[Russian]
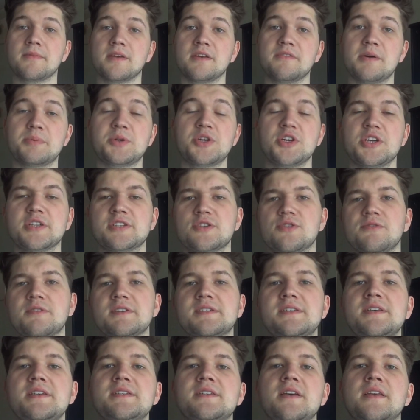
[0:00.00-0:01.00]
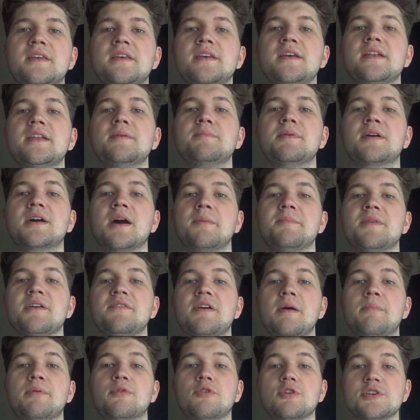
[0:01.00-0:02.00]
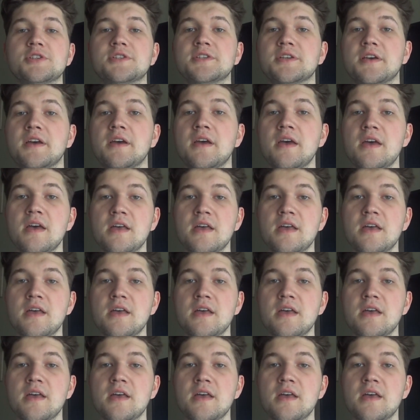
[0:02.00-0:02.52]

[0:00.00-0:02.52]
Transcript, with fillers: И вообще, если у вас есть какие-либо бы ко мне вопросы,